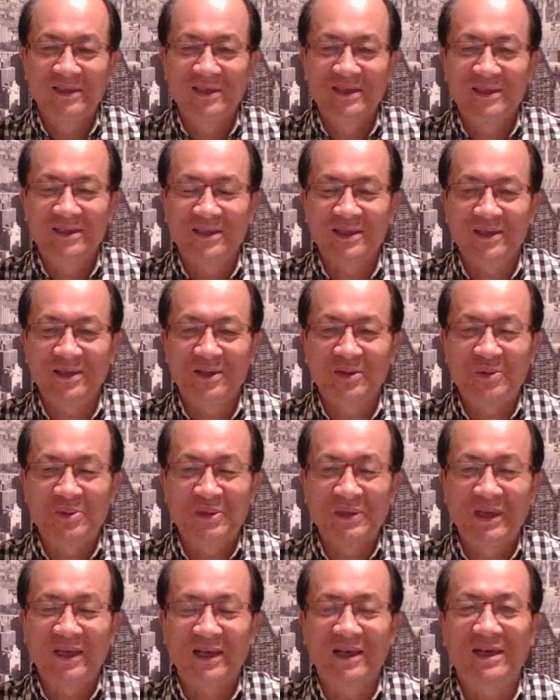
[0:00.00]
这个国
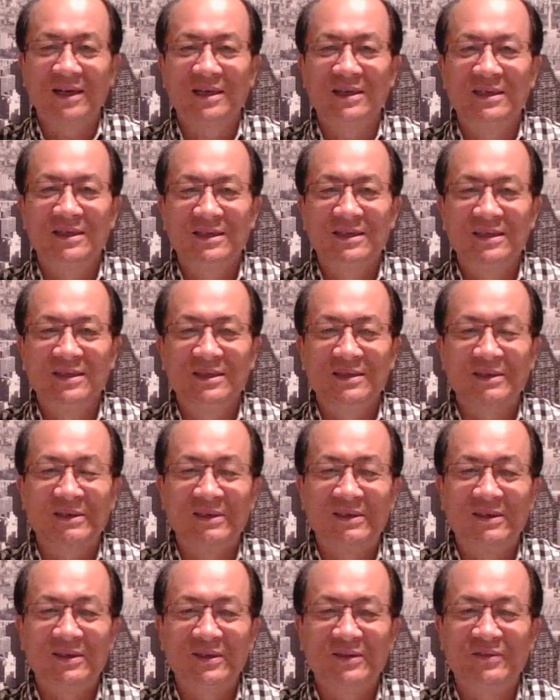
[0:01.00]
内哈这
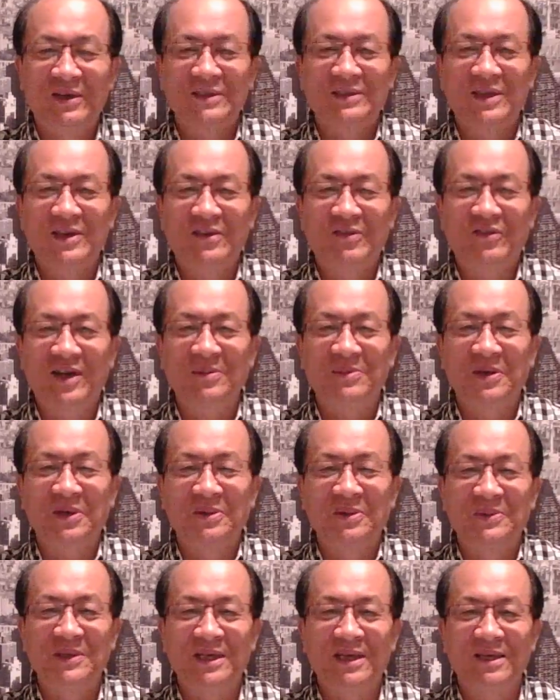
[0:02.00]
个网站发表
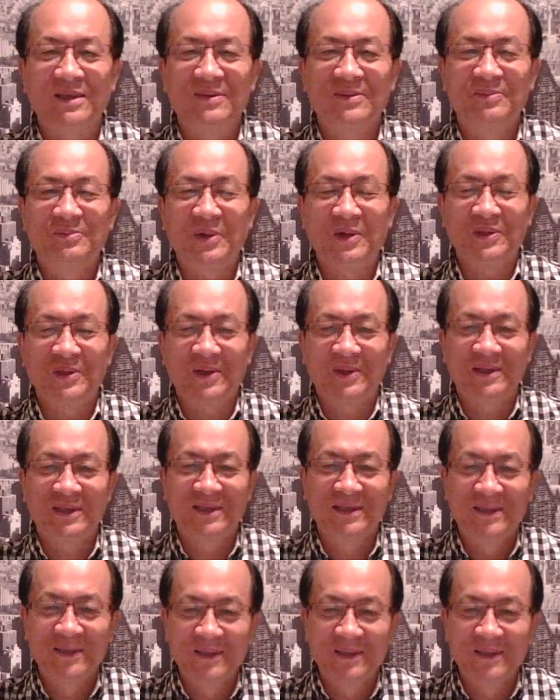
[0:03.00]
一些报道。